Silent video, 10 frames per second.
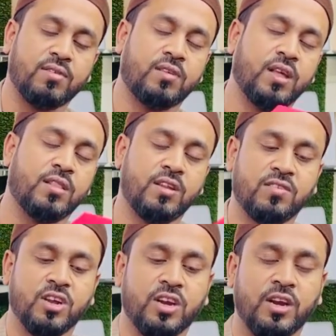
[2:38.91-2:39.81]
স্ক্রিন থ্রি
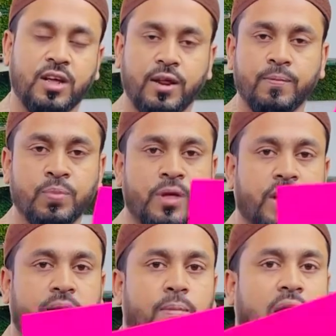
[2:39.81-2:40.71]
সিক্সটি ডিগ্রি
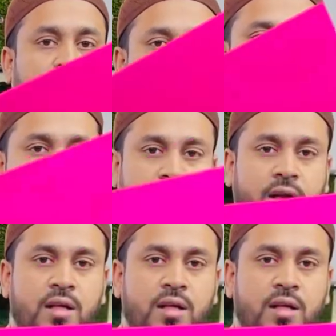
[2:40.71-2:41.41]
এটা মাল্টি কালার